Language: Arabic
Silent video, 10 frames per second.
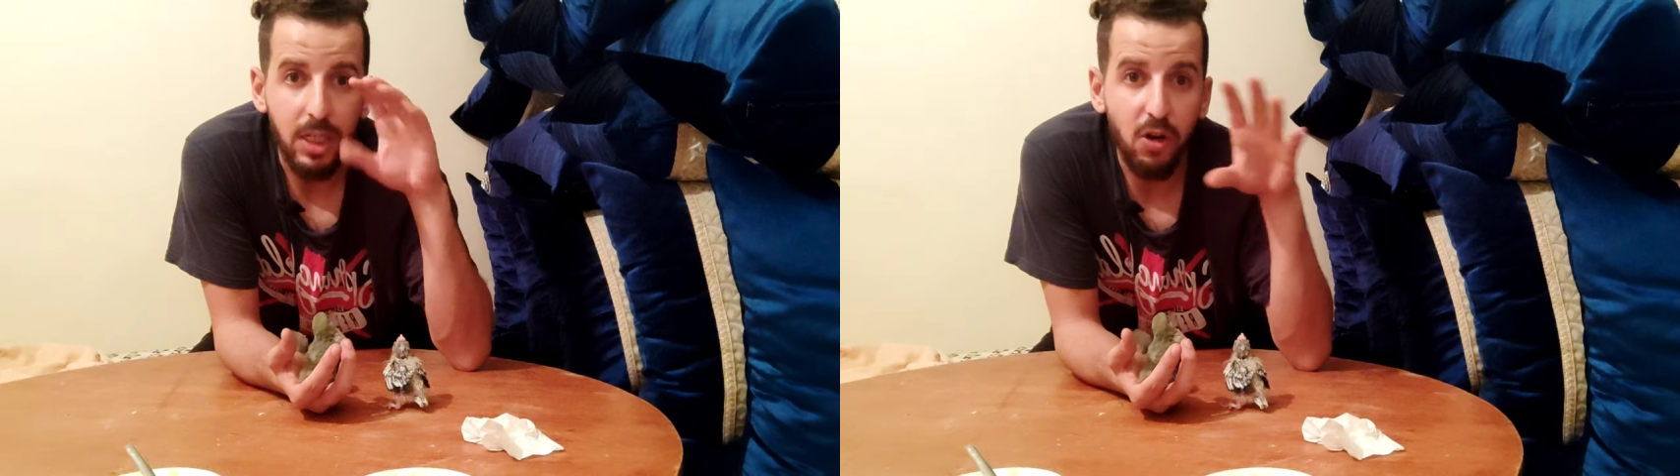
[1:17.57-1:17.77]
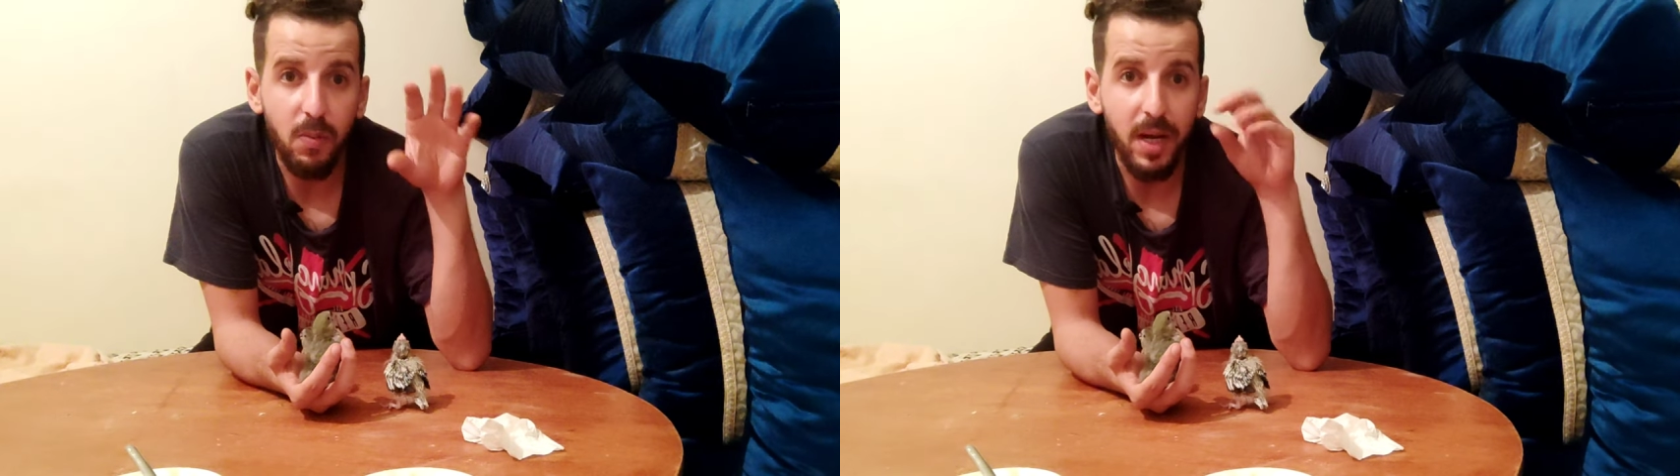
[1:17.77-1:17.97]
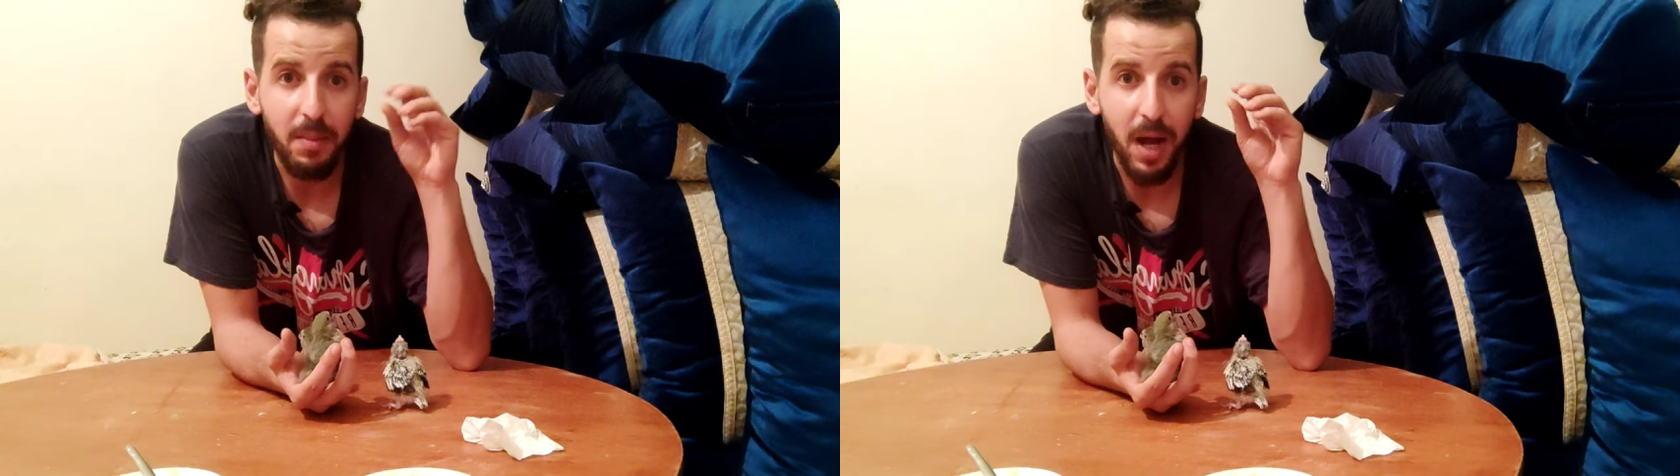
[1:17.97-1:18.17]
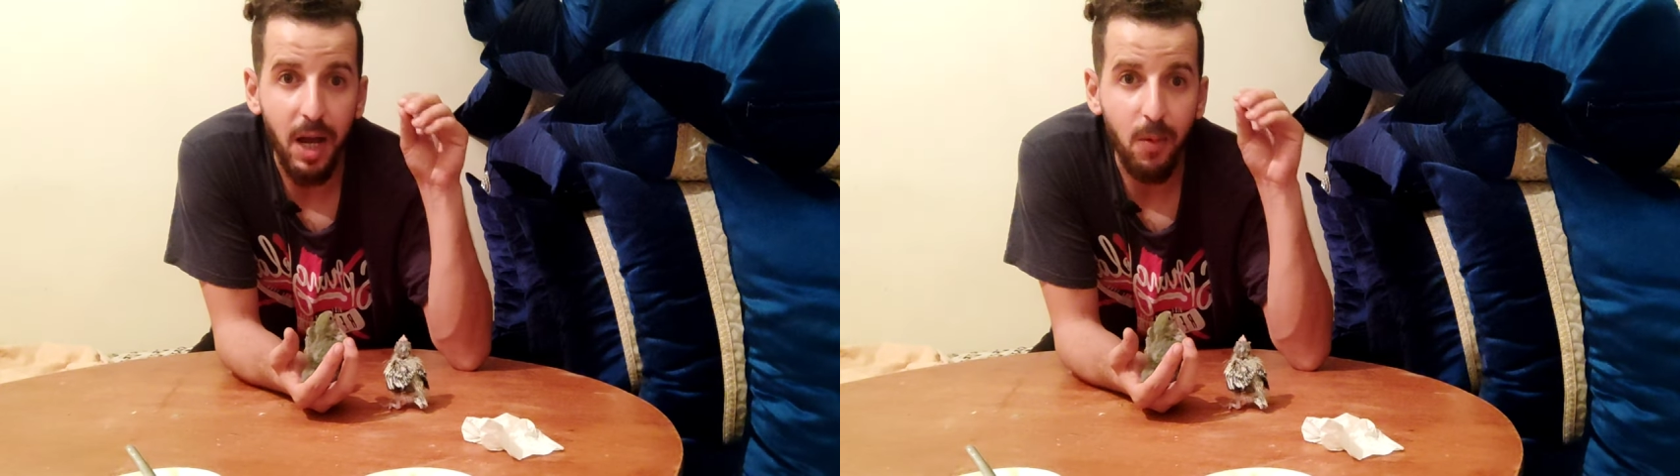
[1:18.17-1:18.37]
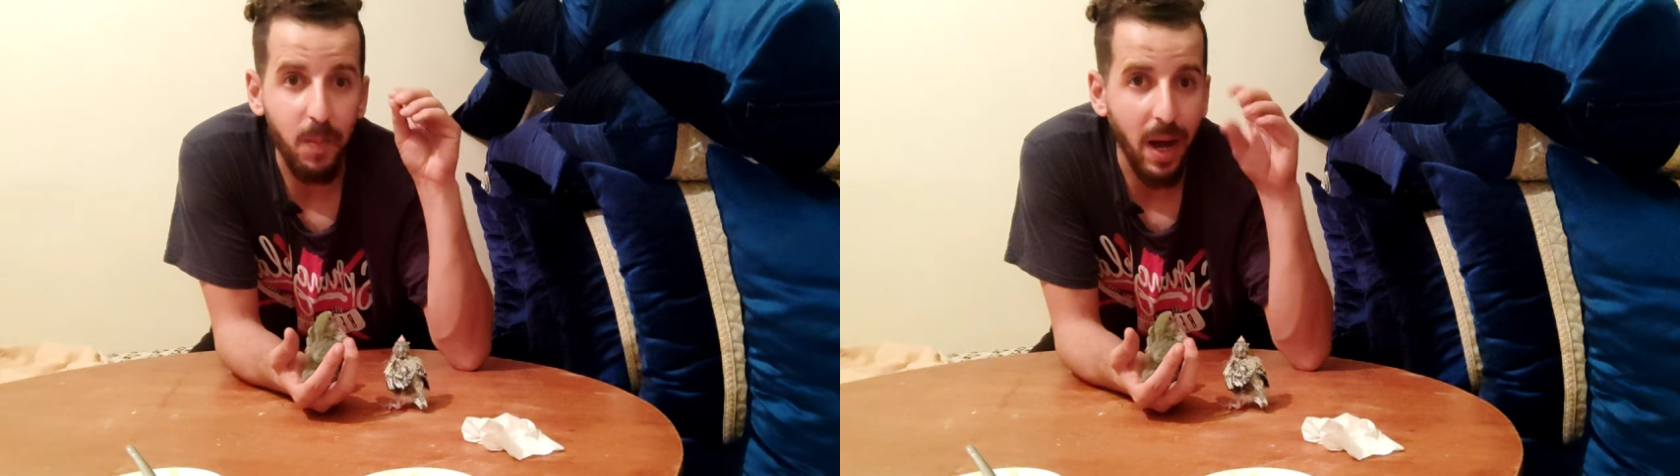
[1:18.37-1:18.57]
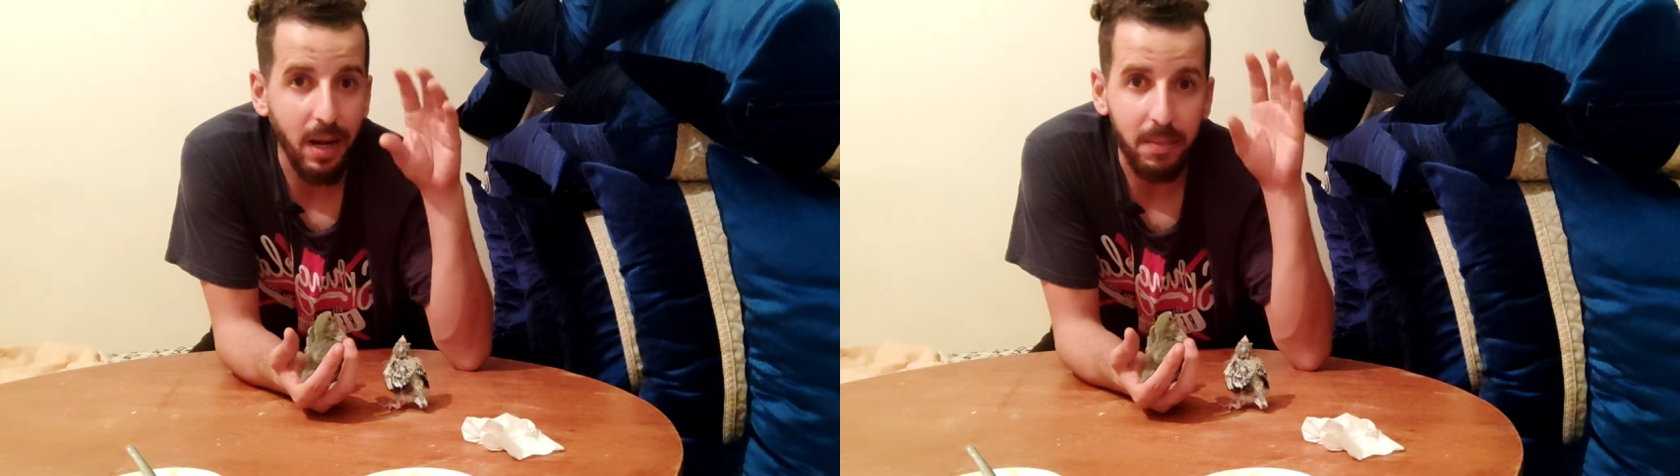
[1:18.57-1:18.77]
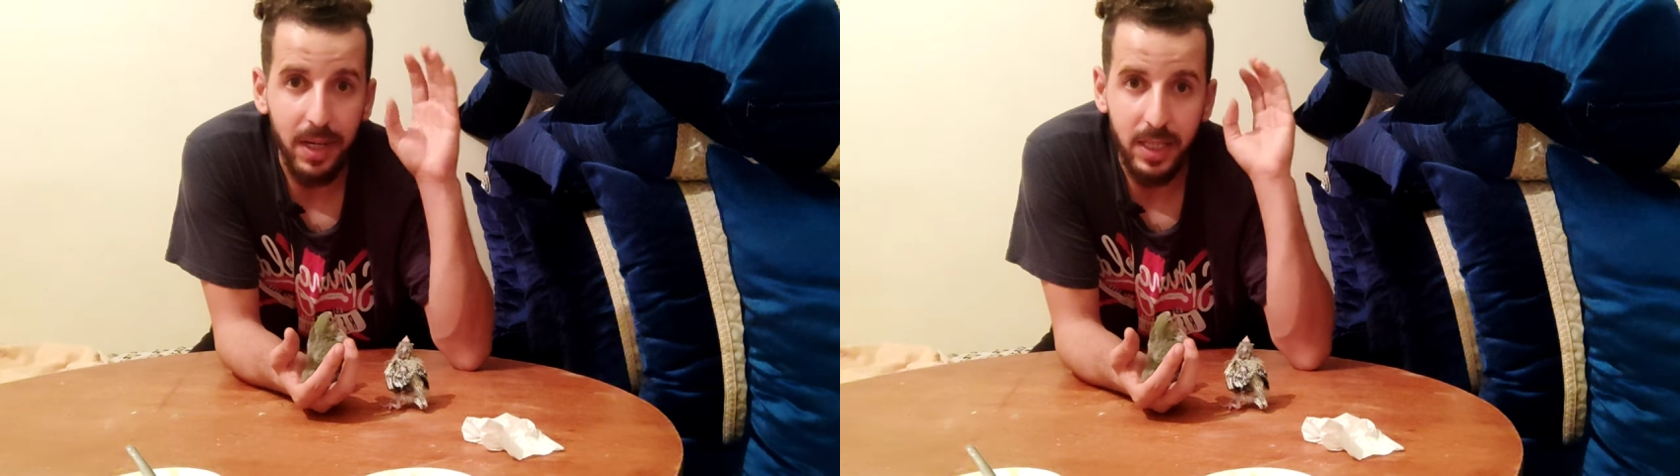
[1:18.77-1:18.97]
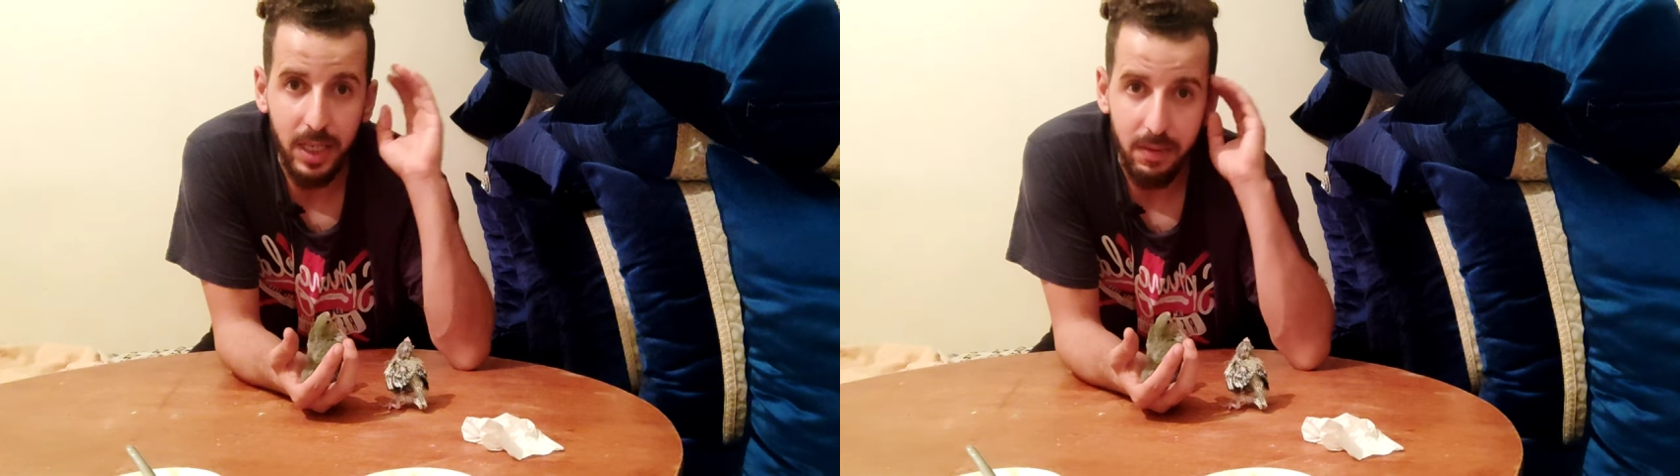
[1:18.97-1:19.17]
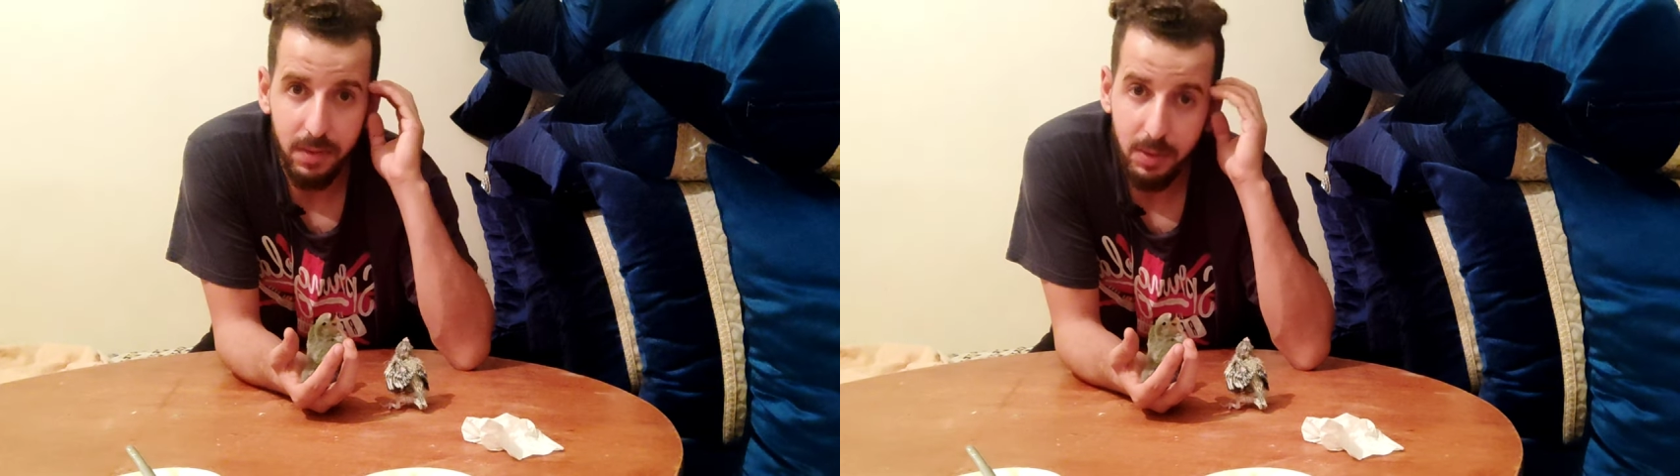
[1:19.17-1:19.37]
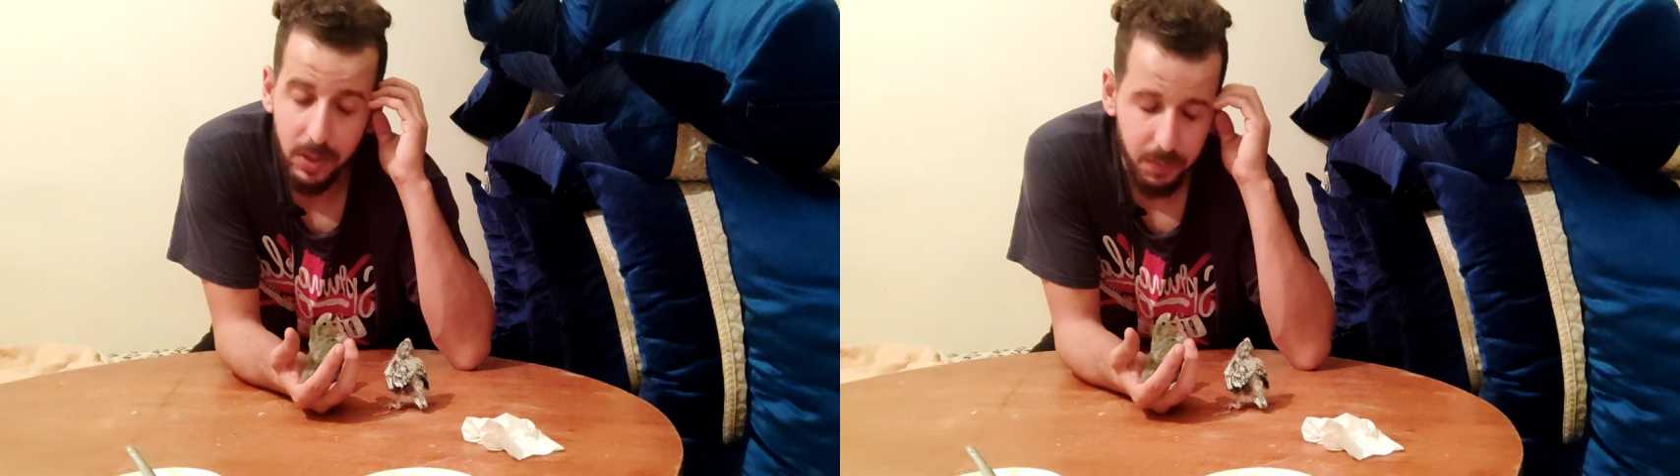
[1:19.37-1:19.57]
حتى هما راه بحالهم بحال البشر
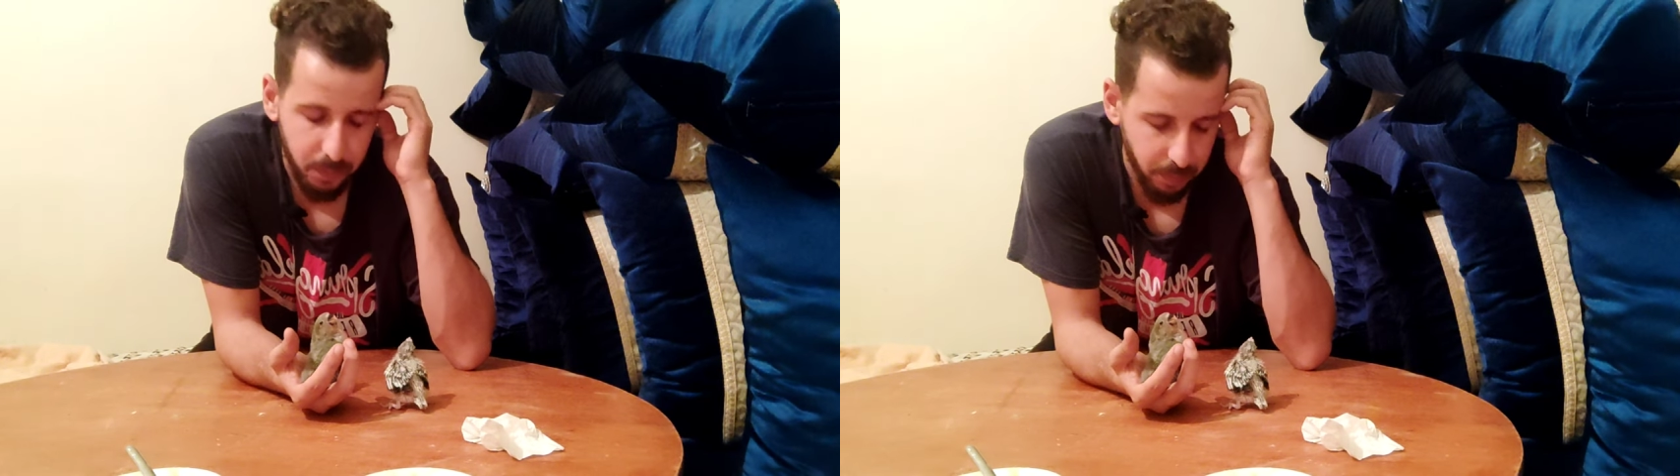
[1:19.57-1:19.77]
فهمت